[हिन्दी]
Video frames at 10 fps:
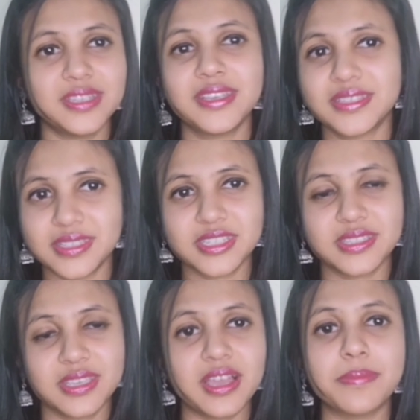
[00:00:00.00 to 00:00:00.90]
इस तरीके से
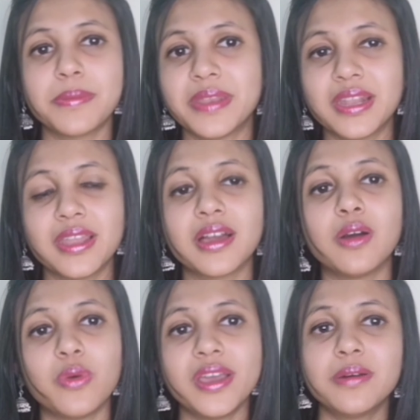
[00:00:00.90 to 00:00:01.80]
जैसे यहाँ पे मैंने
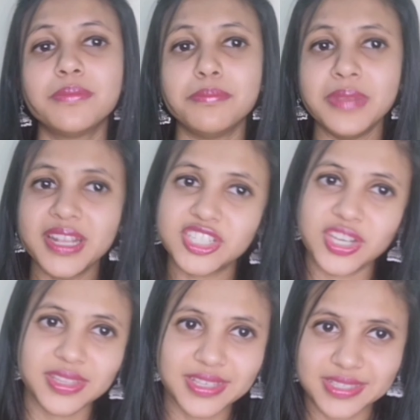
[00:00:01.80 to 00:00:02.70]
लिखा हुआ है हम मिल्क
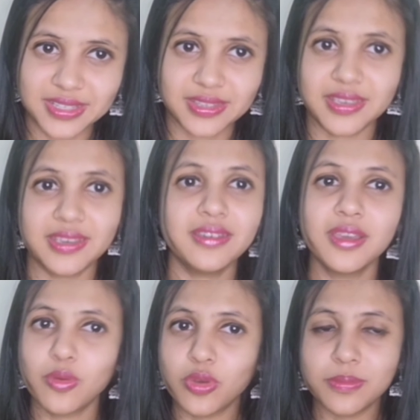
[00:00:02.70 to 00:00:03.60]
शेक दे सकते हैं
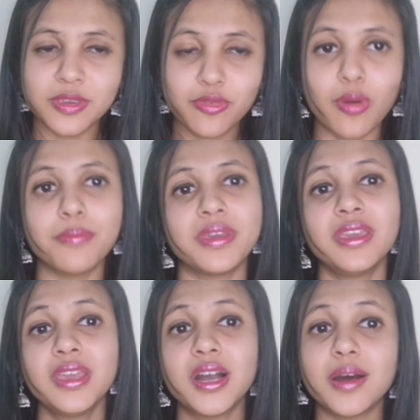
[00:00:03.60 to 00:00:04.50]
कोई भी फॉर्म में